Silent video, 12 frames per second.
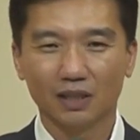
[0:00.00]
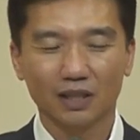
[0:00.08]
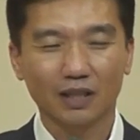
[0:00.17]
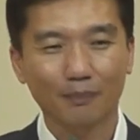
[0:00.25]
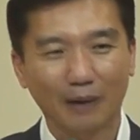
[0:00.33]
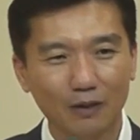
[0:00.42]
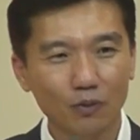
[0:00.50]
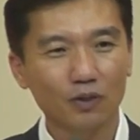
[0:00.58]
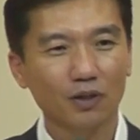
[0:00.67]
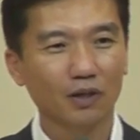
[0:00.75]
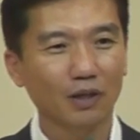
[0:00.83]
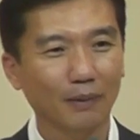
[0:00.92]
이렇게 발로
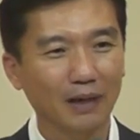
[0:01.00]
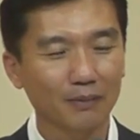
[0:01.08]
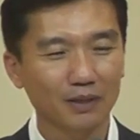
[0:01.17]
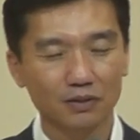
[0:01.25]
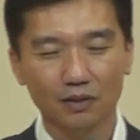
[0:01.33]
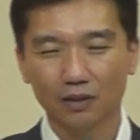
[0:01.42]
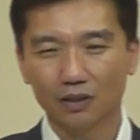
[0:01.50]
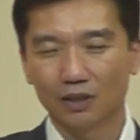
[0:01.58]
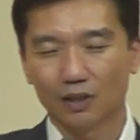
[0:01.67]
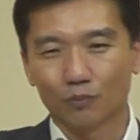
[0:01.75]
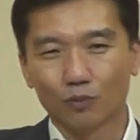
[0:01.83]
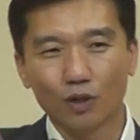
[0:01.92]
이렇게 밟아서
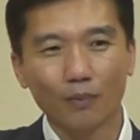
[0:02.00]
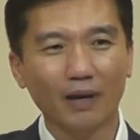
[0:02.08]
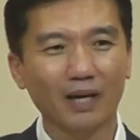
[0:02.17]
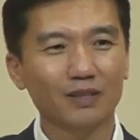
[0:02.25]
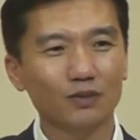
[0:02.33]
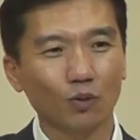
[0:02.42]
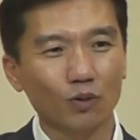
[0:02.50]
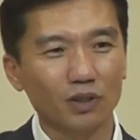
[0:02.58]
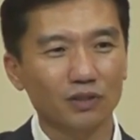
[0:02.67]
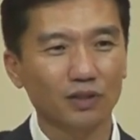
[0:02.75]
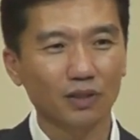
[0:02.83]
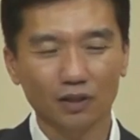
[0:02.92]
물레방아를
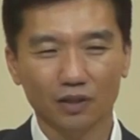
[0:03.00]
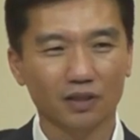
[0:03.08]
돌려서